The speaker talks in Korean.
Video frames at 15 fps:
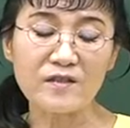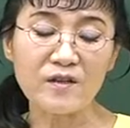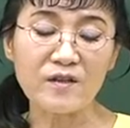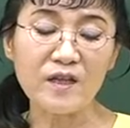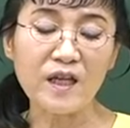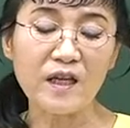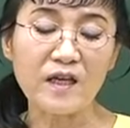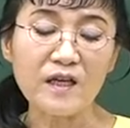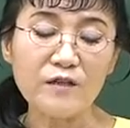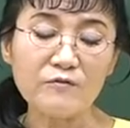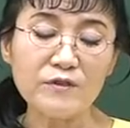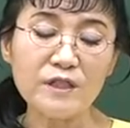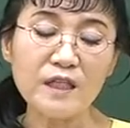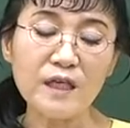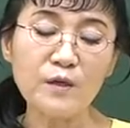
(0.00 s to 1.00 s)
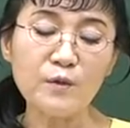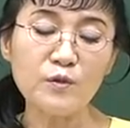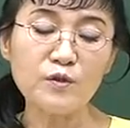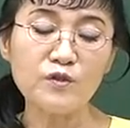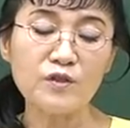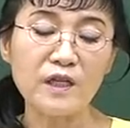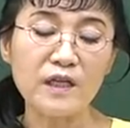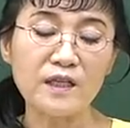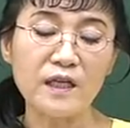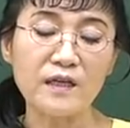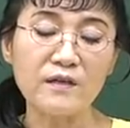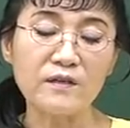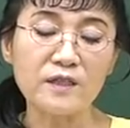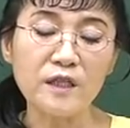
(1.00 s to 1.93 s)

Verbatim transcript: 그런데 위생곤충학이라는 건